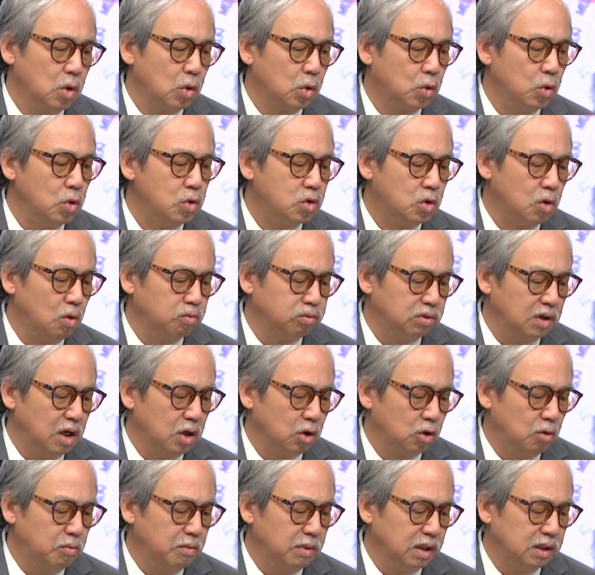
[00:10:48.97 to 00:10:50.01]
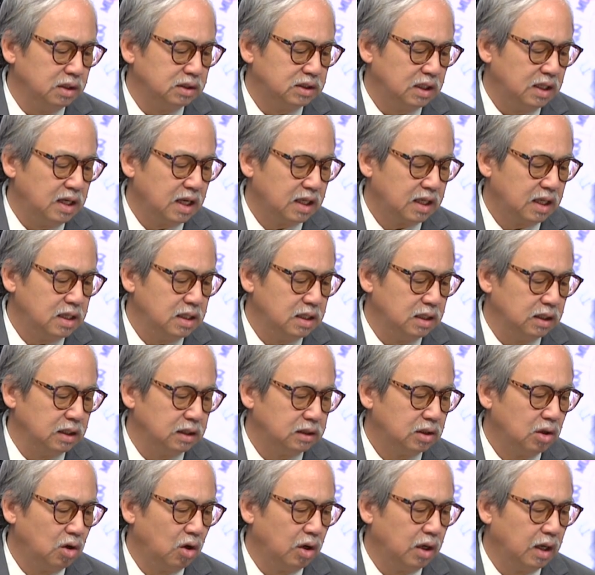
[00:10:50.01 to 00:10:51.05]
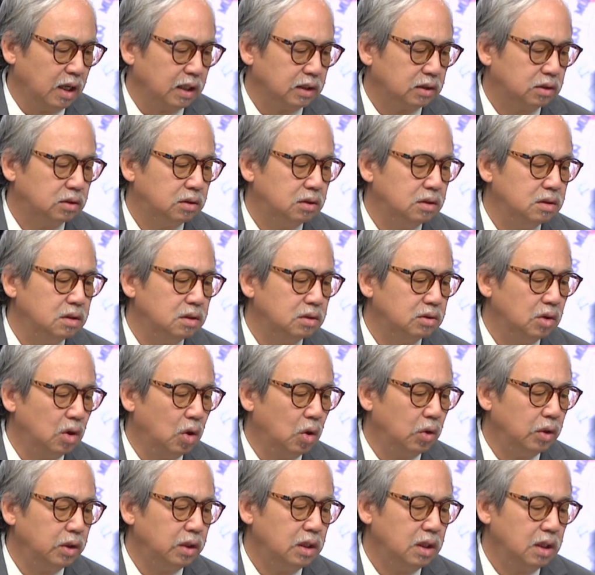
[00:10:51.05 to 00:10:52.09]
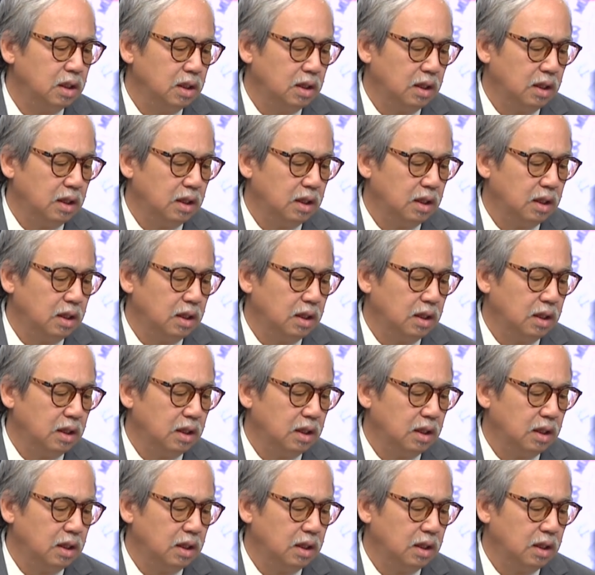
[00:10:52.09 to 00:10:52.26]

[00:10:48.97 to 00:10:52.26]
cuối cùng đời của mình sẽ là cái người tôi gọi là tương đối